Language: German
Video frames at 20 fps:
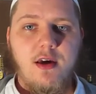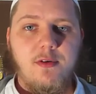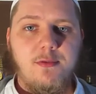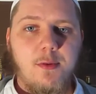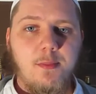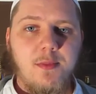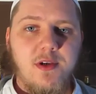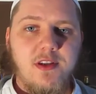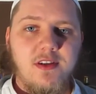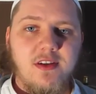Er
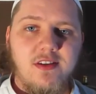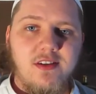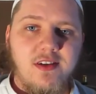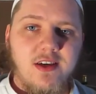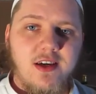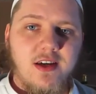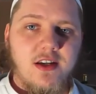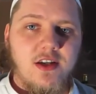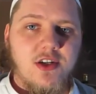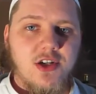verbietet
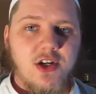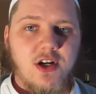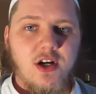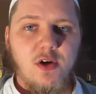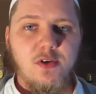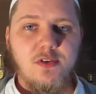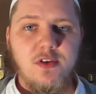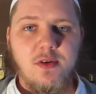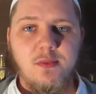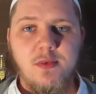jegliche
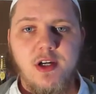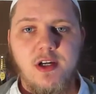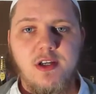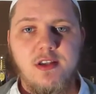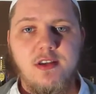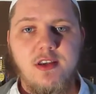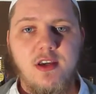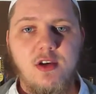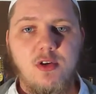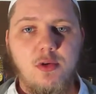
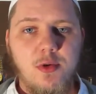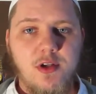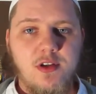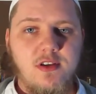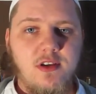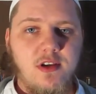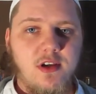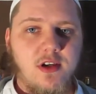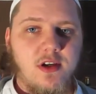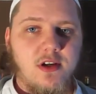Grausamkeit gegenüber
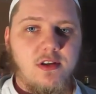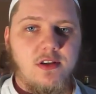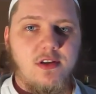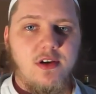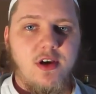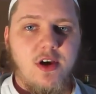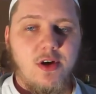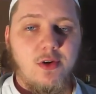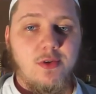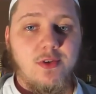
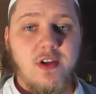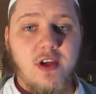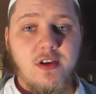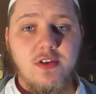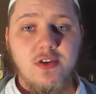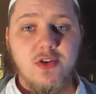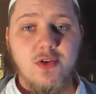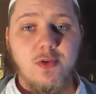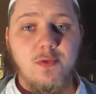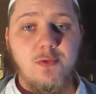Tieren und
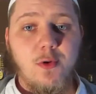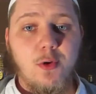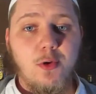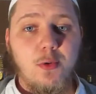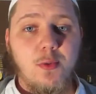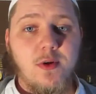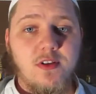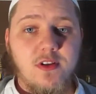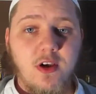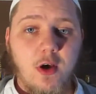das schon vor
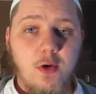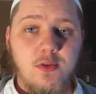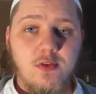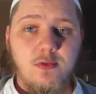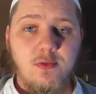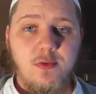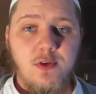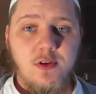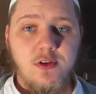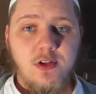über
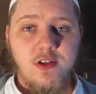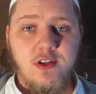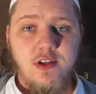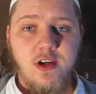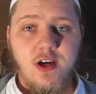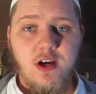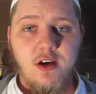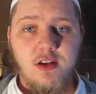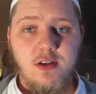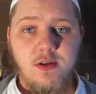1400
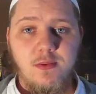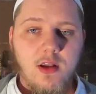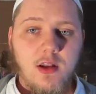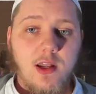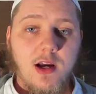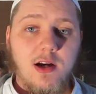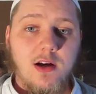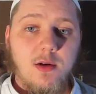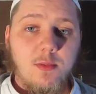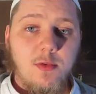Jahren.
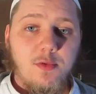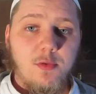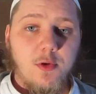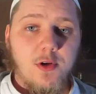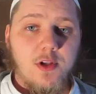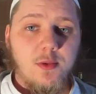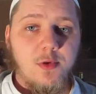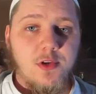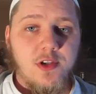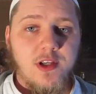Lange
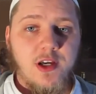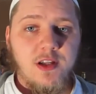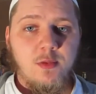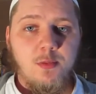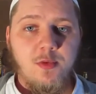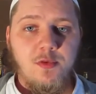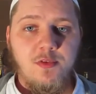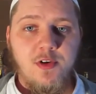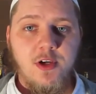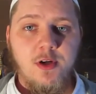bevor die
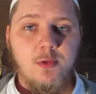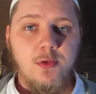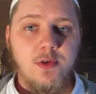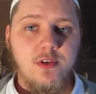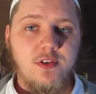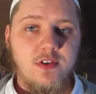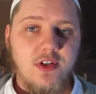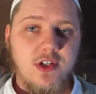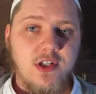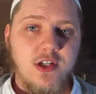modernen
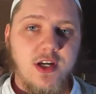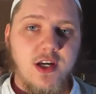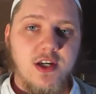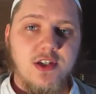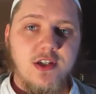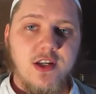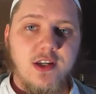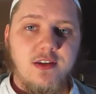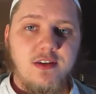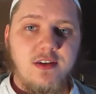Bewegungen sich die
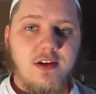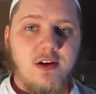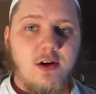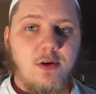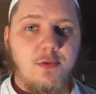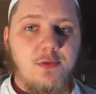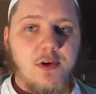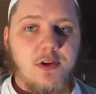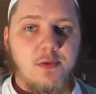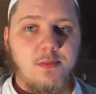Rechte der Tiere
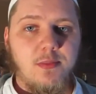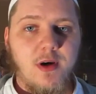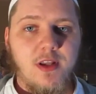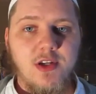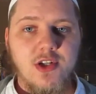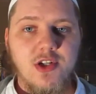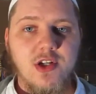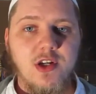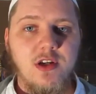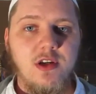auf ihren
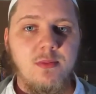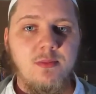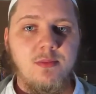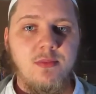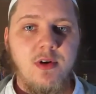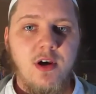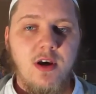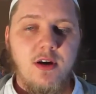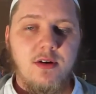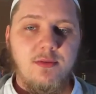Banner
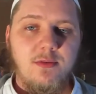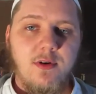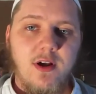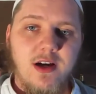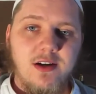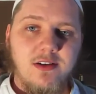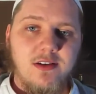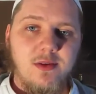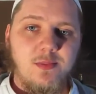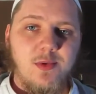schrieben,
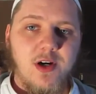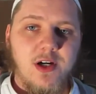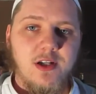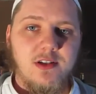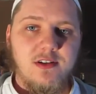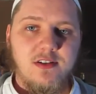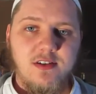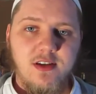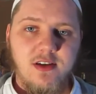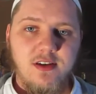verlangte
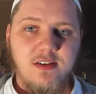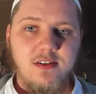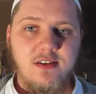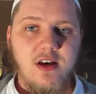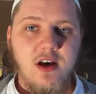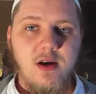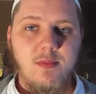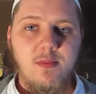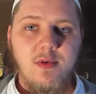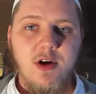bereits der
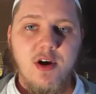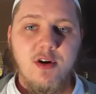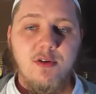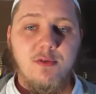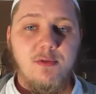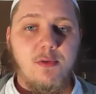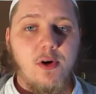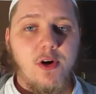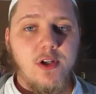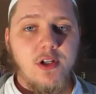Islam,
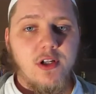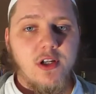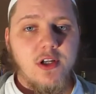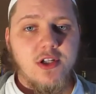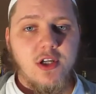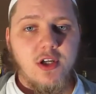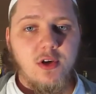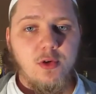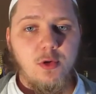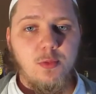
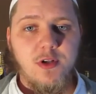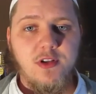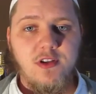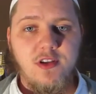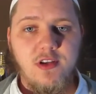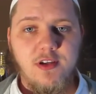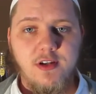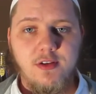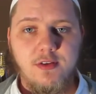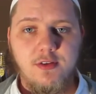freundlich gegenüber
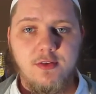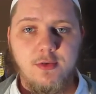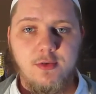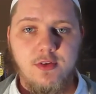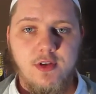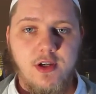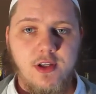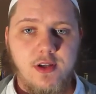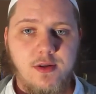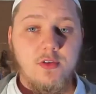Tieren zu
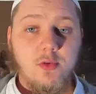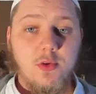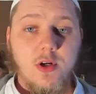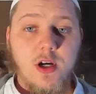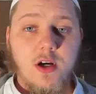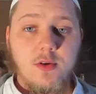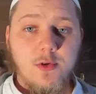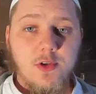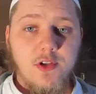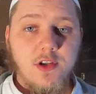sein.
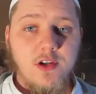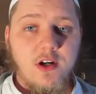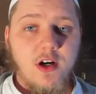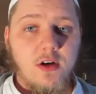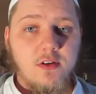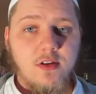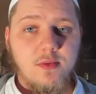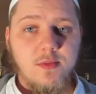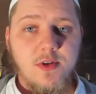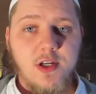Sogar wird die
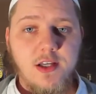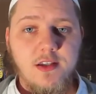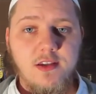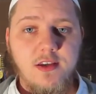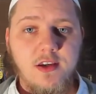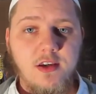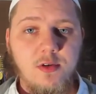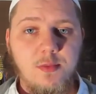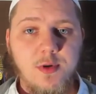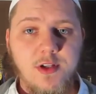
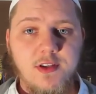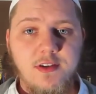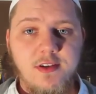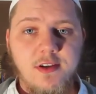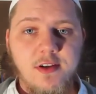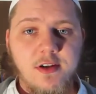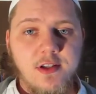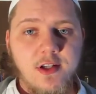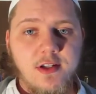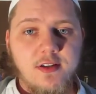Grausamkeit gegenüber
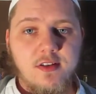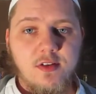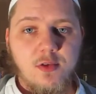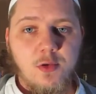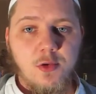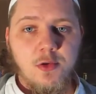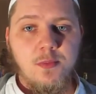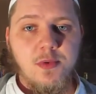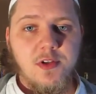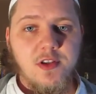Tieren als
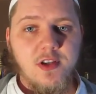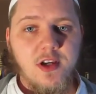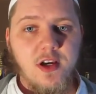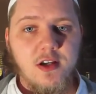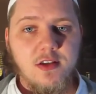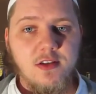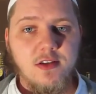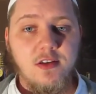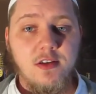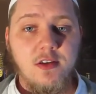Grund
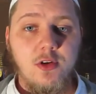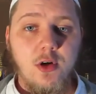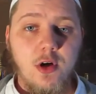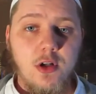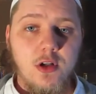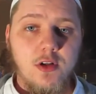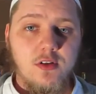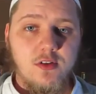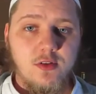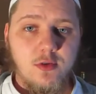betrachtet, in die
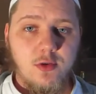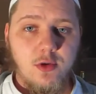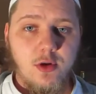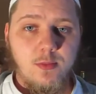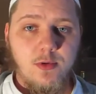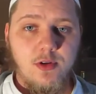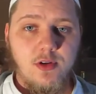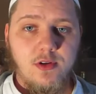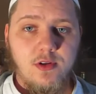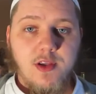Hölle zu
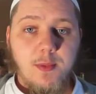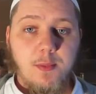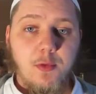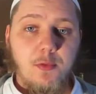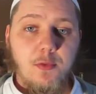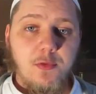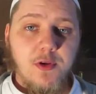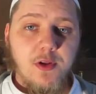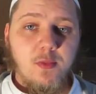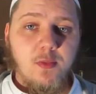kommen. Der
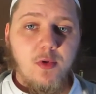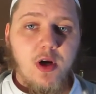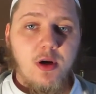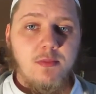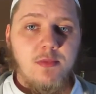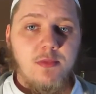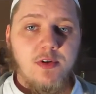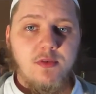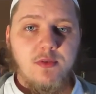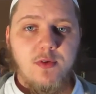Prophet
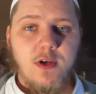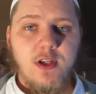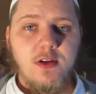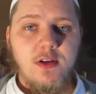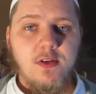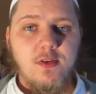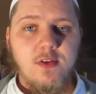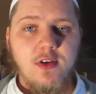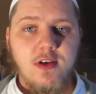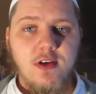Mohammed,
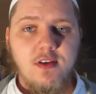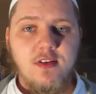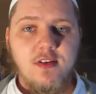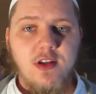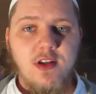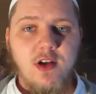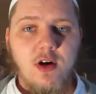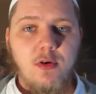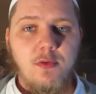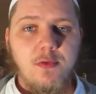Frieden und Segen
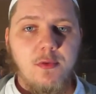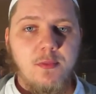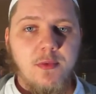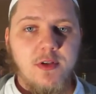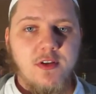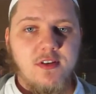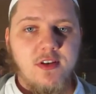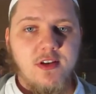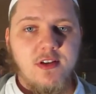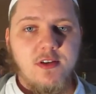seien auf ihm,
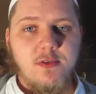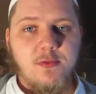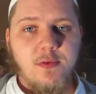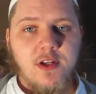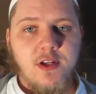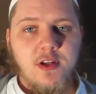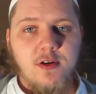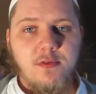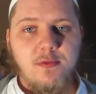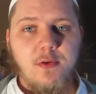erzählte von
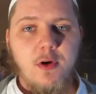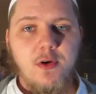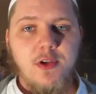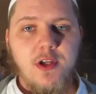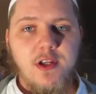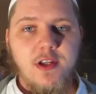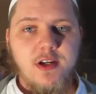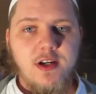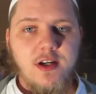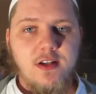einer Frau,
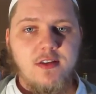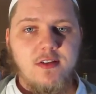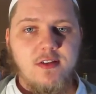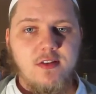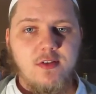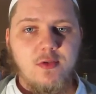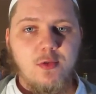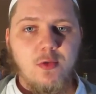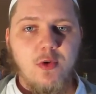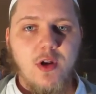die eine Katze
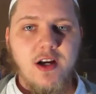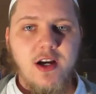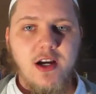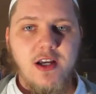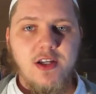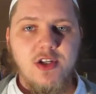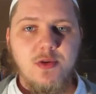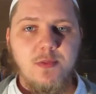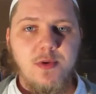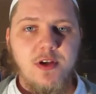so lange
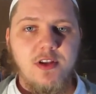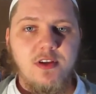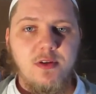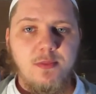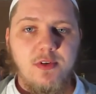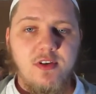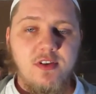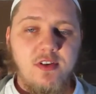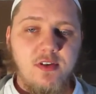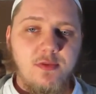einsperrte,
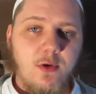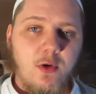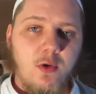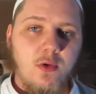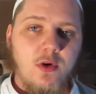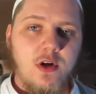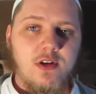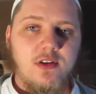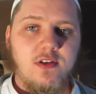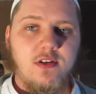bis sie
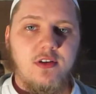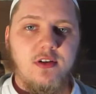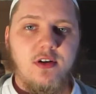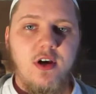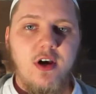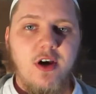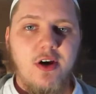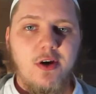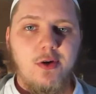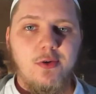verhungerte
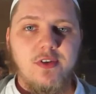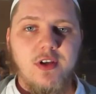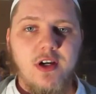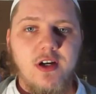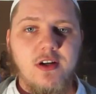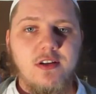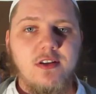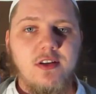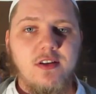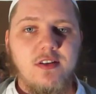und
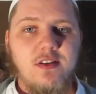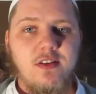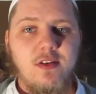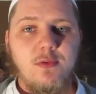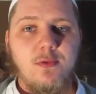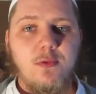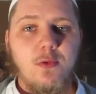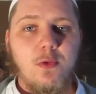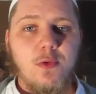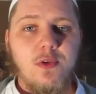sagte, dass sie
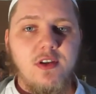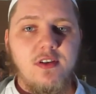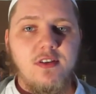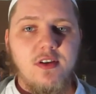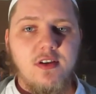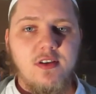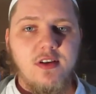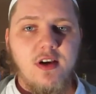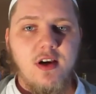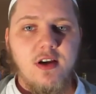aufgrund
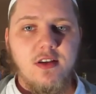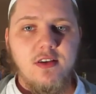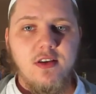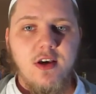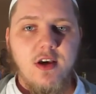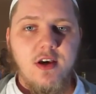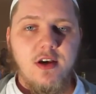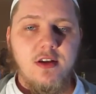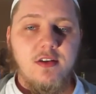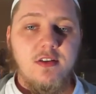dieser Tat
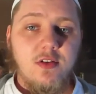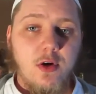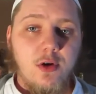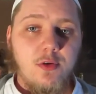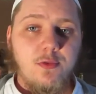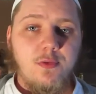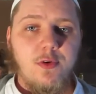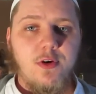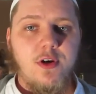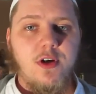ins
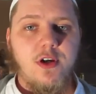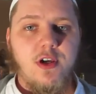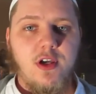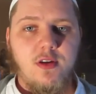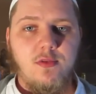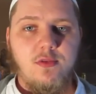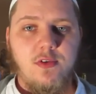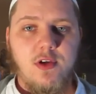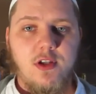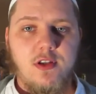Höllenfeuer
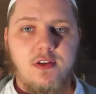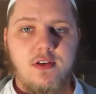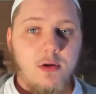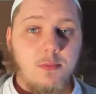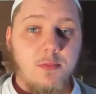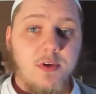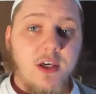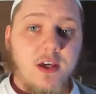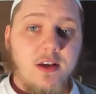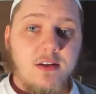gehen wird.
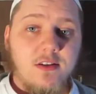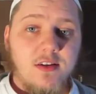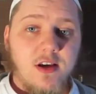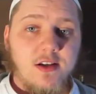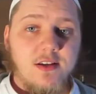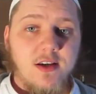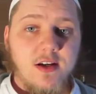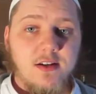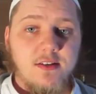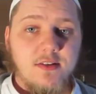Im
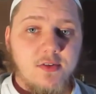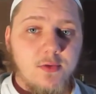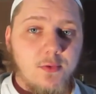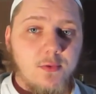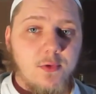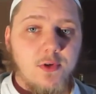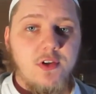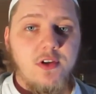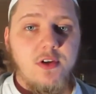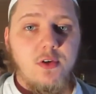Gegenteil
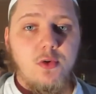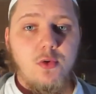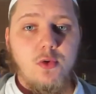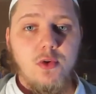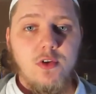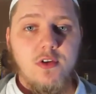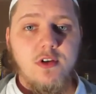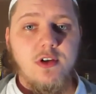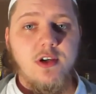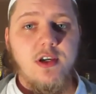dazu wird die
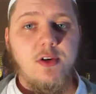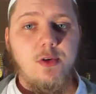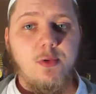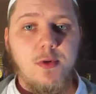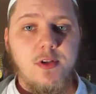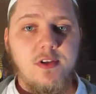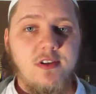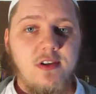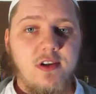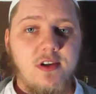Güte
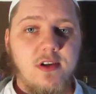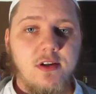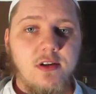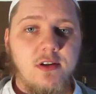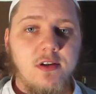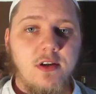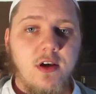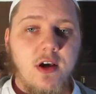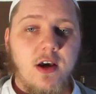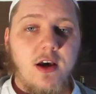gegenüber
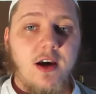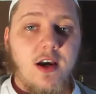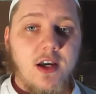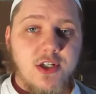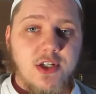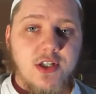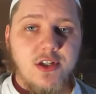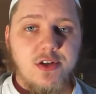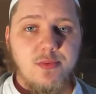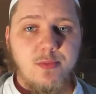Tieren
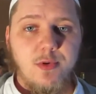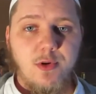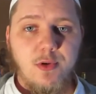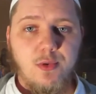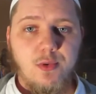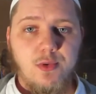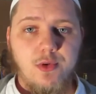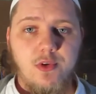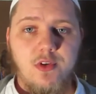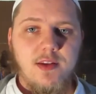reichlich
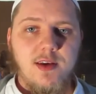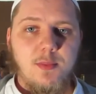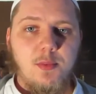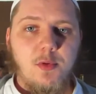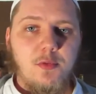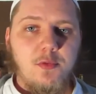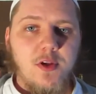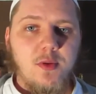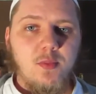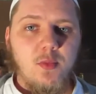belohnt. Der
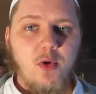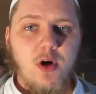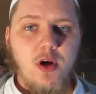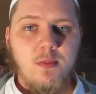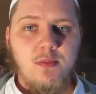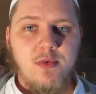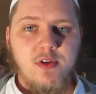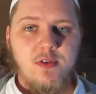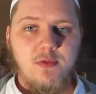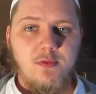Prophet
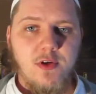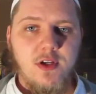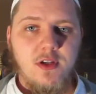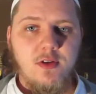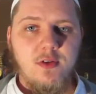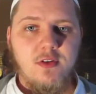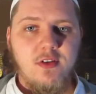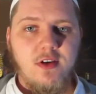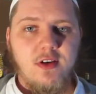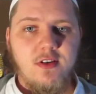Mohammed, Frieden
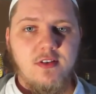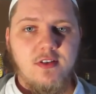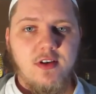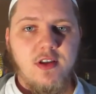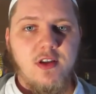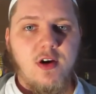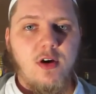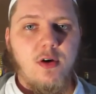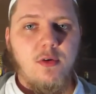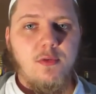und Segen
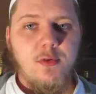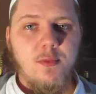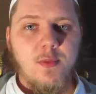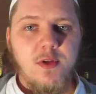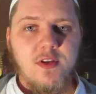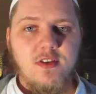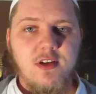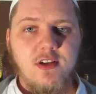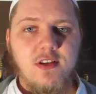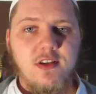seien auf ihm,
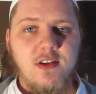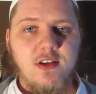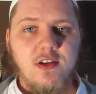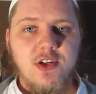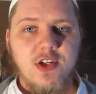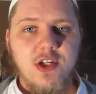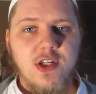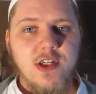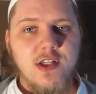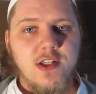erzählte die
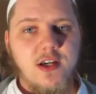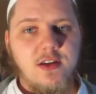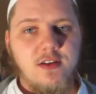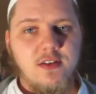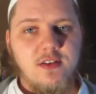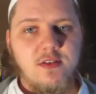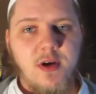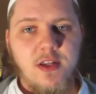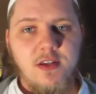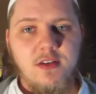Geschichte
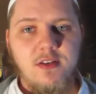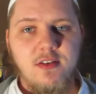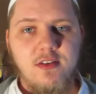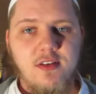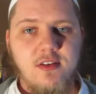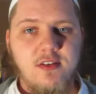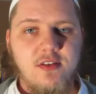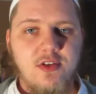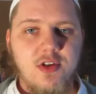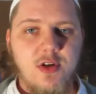eines Mannes,
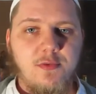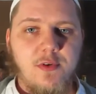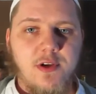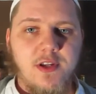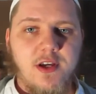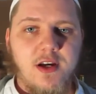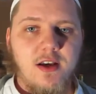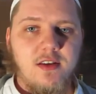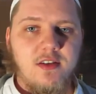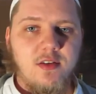der sich auf
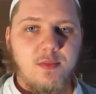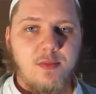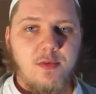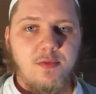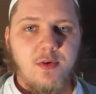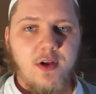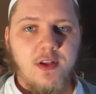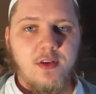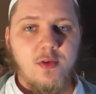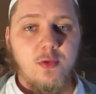einer Reise
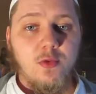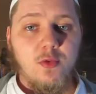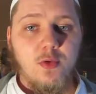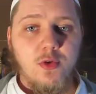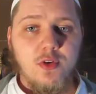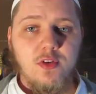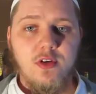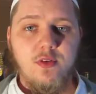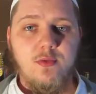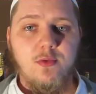befand und
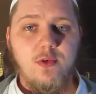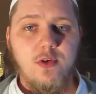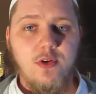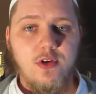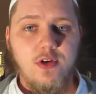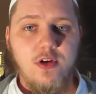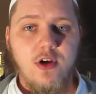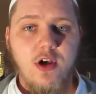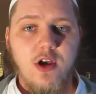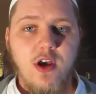durstig
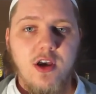wurde.